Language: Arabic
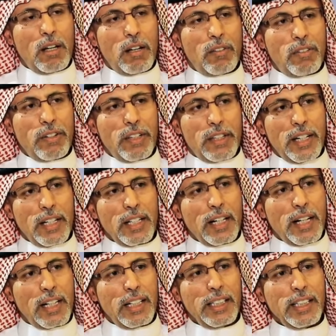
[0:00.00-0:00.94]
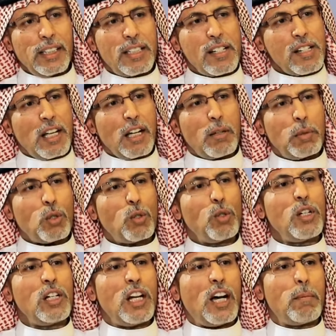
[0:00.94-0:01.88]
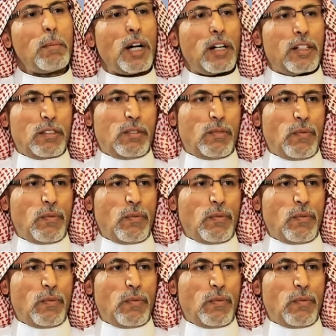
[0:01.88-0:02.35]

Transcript: في ذلك الحين تستقبل كل الاعمار